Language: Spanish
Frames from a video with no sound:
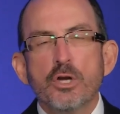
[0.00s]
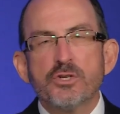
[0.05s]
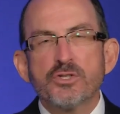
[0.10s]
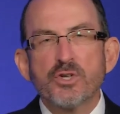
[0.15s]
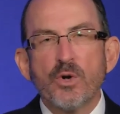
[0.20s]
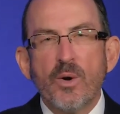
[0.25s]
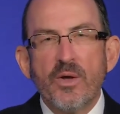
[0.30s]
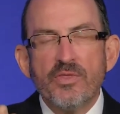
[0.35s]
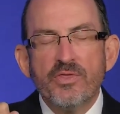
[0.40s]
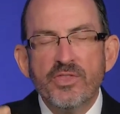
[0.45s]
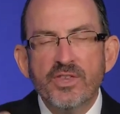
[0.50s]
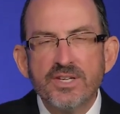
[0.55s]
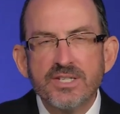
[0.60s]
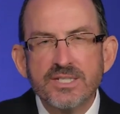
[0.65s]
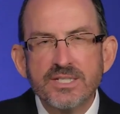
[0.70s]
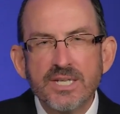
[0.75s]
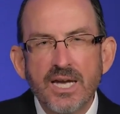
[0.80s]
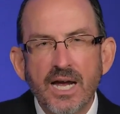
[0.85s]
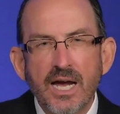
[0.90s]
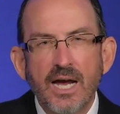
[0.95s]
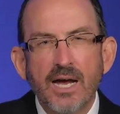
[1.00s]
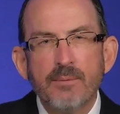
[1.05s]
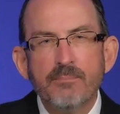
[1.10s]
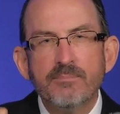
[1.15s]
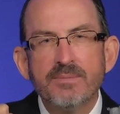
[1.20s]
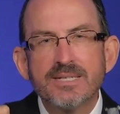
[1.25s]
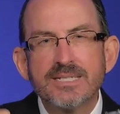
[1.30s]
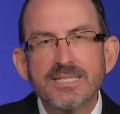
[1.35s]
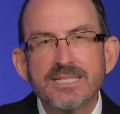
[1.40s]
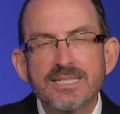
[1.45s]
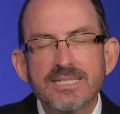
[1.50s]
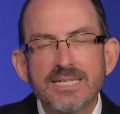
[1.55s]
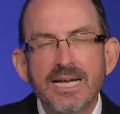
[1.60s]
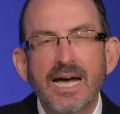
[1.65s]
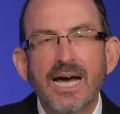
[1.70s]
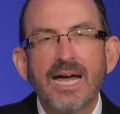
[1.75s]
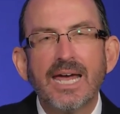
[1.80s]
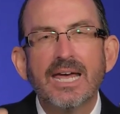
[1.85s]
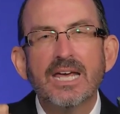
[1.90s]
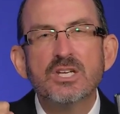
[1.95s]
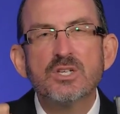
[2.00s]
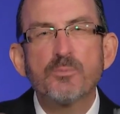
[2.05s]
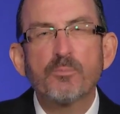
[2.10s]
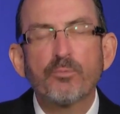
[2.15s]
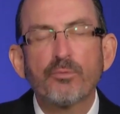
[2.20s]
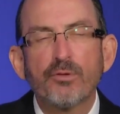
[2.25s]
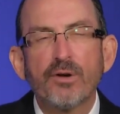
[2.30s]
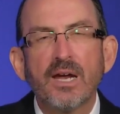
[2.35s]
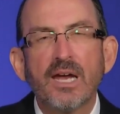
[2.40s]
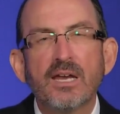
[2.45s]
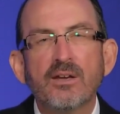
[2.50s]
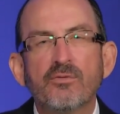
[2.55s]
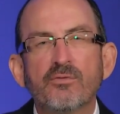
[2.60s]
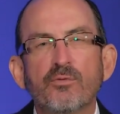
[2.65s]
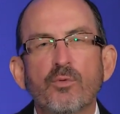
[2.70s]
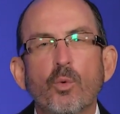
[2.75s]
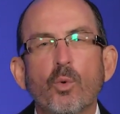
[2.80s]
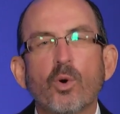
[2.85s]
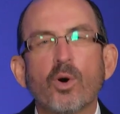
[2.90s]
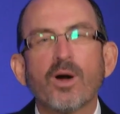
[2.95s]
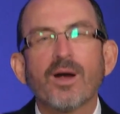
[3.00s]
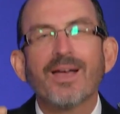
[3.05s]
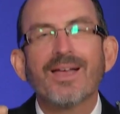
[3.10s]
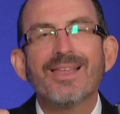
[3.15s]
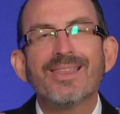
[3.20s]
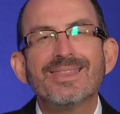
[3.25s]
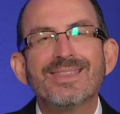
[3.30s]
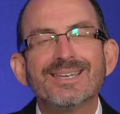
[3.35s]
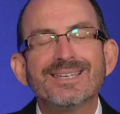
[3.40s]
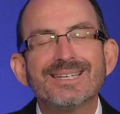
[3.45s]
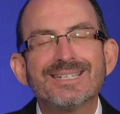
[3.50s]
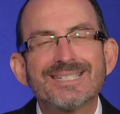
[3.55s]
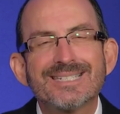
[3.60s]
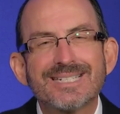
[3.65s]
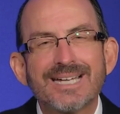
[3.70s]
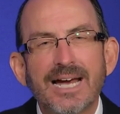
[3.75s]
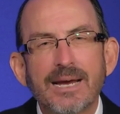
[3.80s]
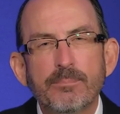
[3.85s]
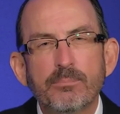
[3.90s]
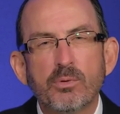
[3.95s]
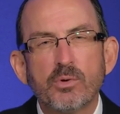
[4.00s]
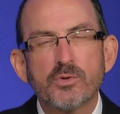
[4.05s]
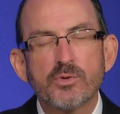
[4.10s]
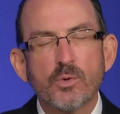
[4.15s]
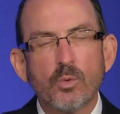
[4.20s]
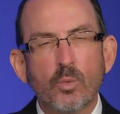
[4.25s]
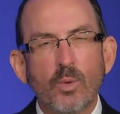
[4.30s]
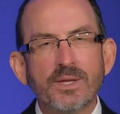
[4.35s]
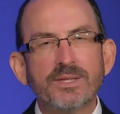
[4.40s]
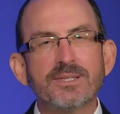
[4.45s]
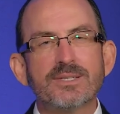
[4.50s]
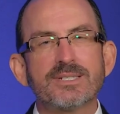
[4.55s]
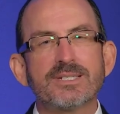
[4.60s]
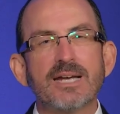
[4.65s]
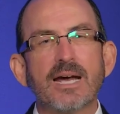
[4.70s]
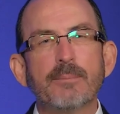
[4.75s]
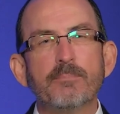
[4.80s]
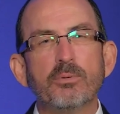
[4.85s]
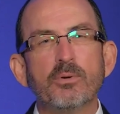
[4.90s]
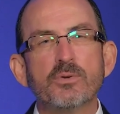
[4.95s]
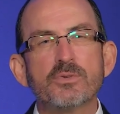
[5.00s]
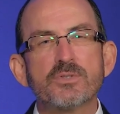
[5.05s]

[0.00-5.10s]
En este tiempo, el Mesías ora por los discípulos. ¿Qué discípulos?